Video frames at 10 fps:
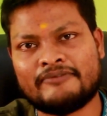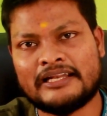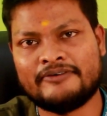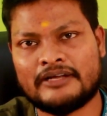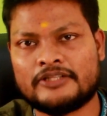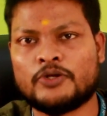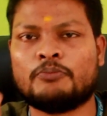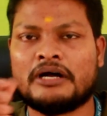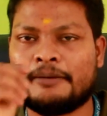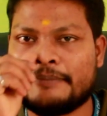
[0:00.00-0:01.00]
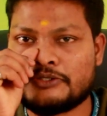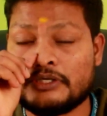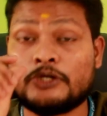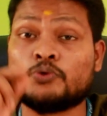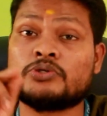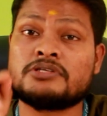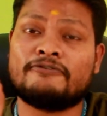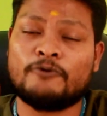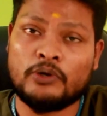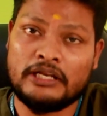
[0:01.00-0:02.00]
வலி வர்றது ரொம்ப கம்மின்னு சொல்லி டூ
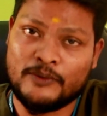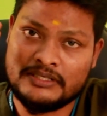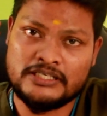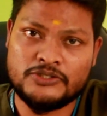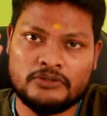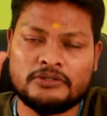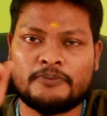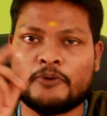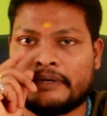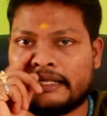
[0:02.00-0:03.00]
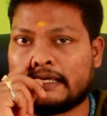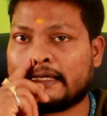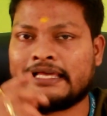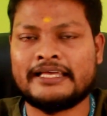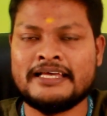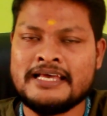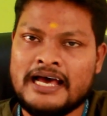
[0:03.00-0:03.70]
தௌசண்ட் ஃபோர்லேயே ஒரு ரிசர்ச் வந்து ப்ரூவ் பண்ணியிருக்காங்க எங்கே